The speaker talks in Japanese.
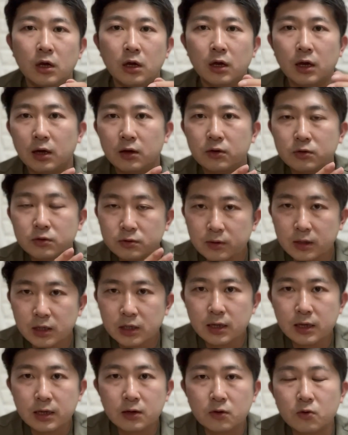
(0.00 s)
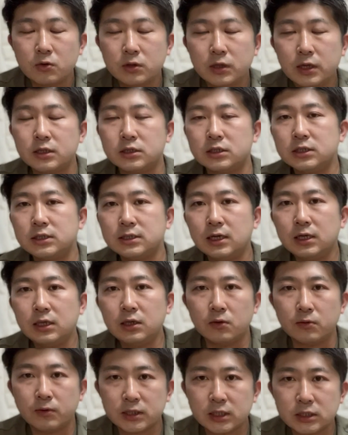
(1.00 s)
え運営代行で実際
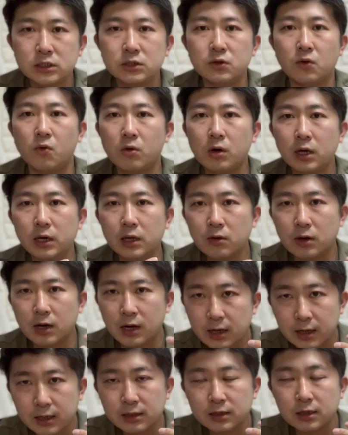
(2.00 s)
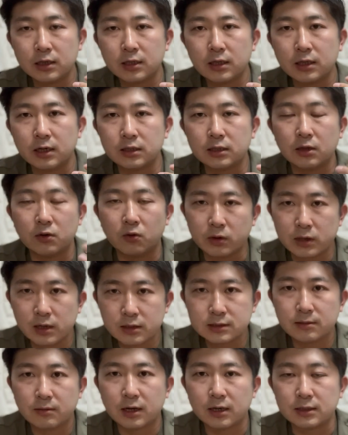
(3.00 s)
に私にお金を払っていただいているお
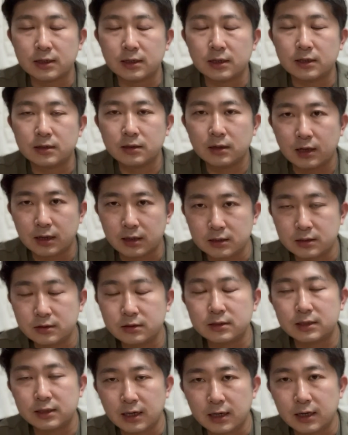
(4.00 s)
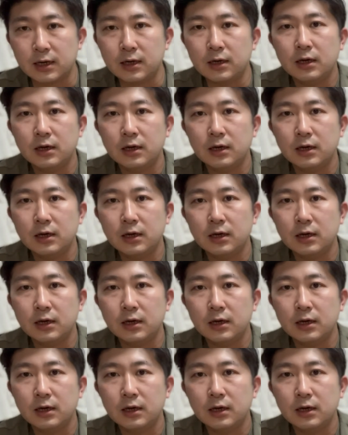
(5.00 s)
客様方がいるんで、